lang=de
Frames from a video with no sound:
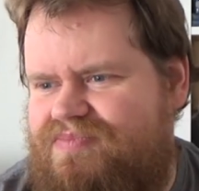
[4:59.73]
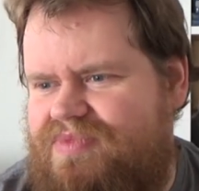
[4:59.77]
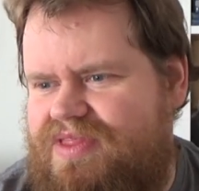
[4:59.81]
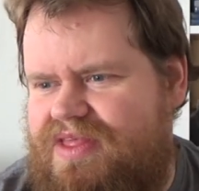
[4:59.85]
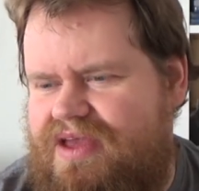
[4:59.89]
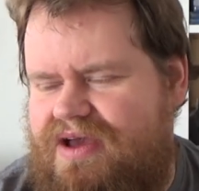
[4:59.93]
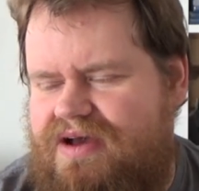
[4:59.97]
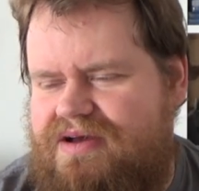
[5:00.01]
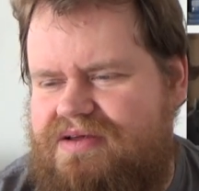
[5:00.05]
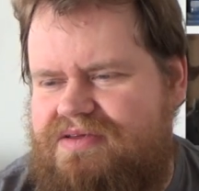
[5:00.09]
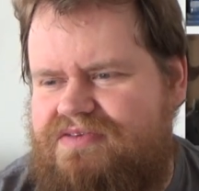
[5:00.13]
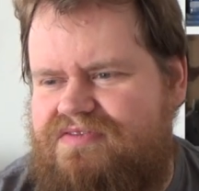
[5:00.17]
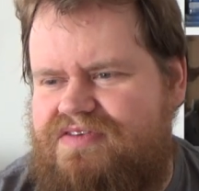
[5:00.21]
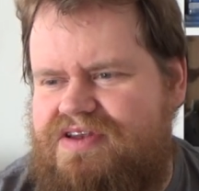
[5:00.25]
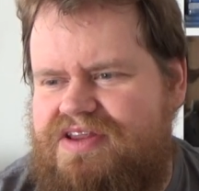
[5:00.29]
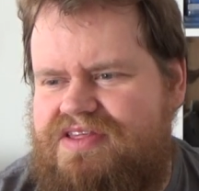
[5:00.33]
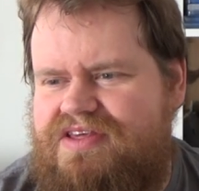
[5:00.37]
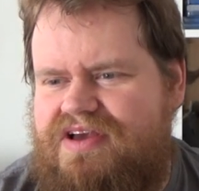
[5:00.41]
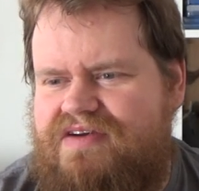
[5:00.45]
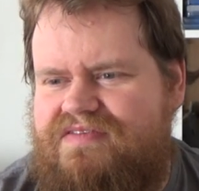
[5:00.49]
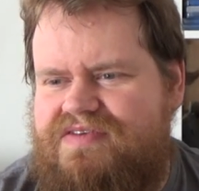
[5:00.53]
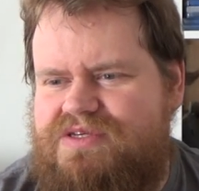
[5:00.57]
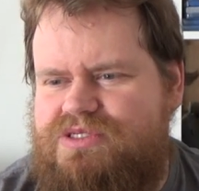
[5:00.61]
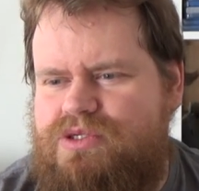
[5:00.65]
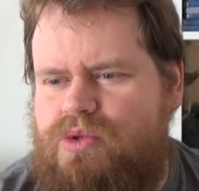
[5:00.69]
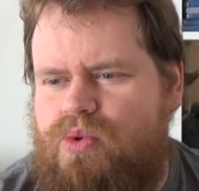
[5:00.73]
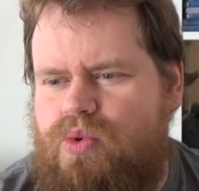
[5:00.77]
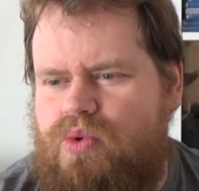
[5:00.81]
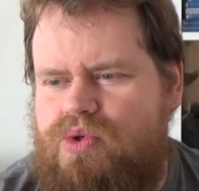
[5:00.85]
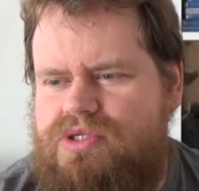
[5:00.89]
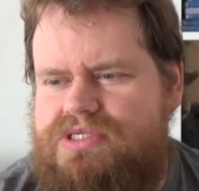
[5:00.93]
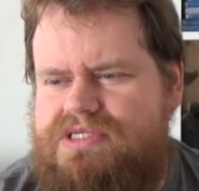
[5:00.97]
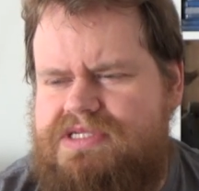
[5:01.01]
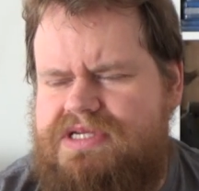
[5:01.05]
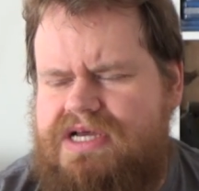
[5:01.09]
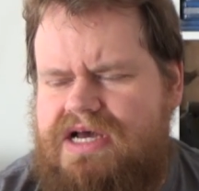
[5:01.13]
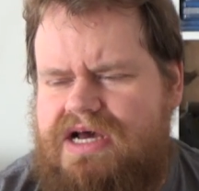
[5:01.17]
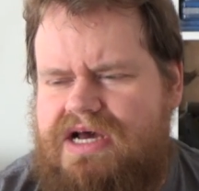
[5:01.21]
ja, ich will nicht sagen, was
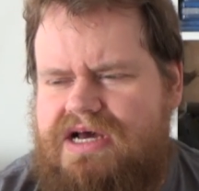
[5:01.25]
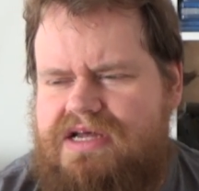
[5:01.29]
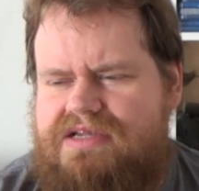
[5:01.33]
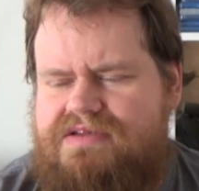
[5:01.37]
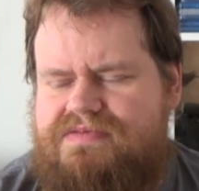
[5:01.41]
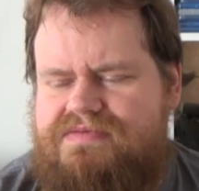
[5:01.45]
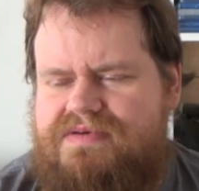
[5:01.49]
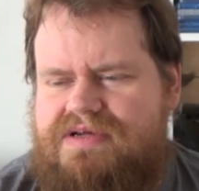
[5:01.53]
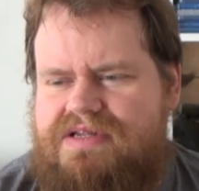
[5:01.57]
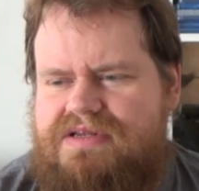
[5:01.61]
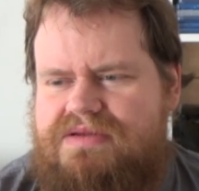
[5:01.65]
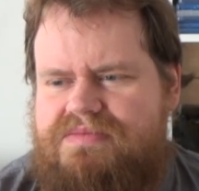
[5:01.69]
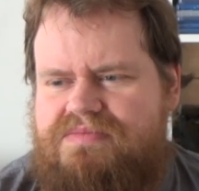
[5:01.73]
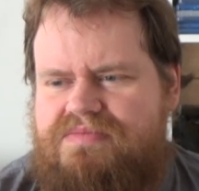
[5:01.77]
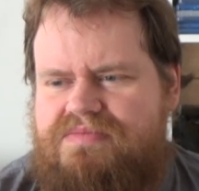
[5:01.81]
lostrat, weil